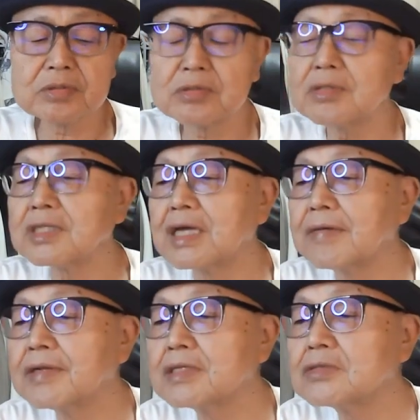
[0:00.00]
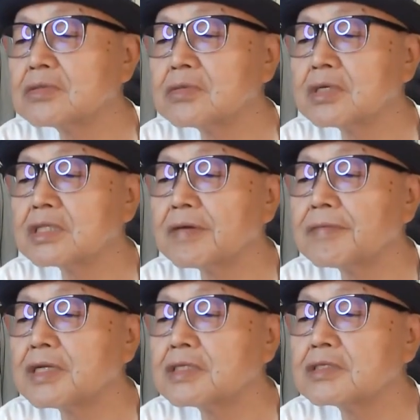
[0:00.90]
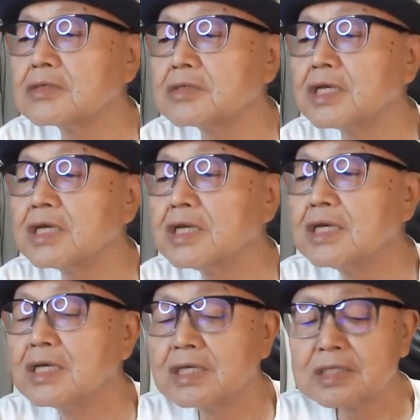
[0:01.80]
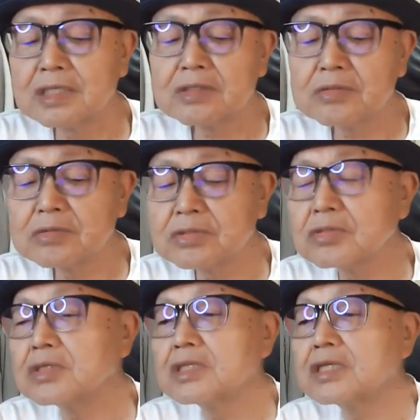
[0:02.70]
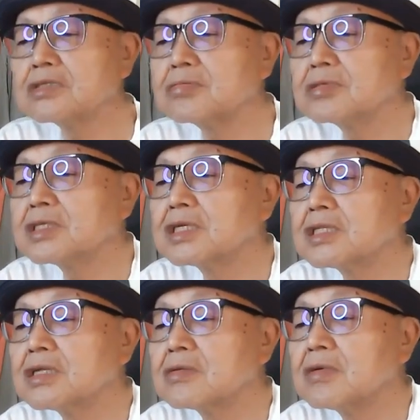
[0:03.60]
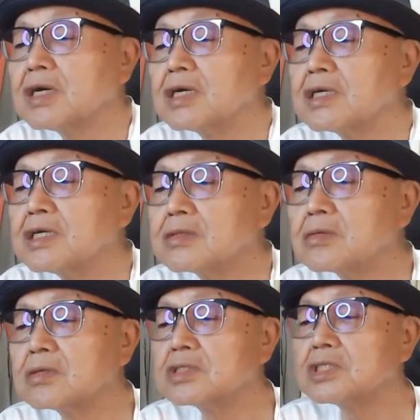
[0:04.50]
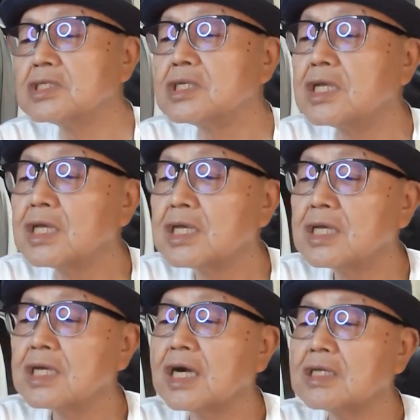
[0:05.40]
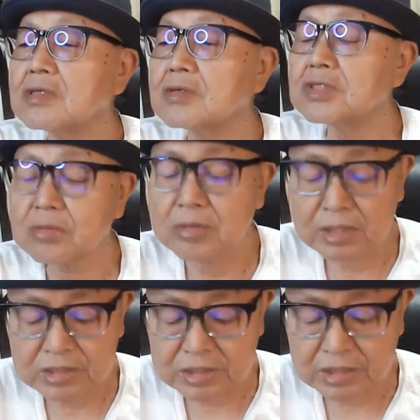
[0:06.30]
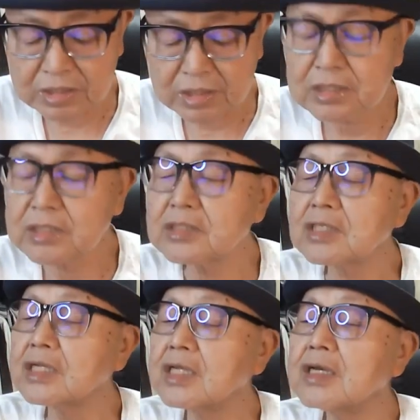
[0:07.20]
ていうのはダメなん、それとかダメなんですよね。結局それで潰されたのは、えっと、心霊界の人たちではないですか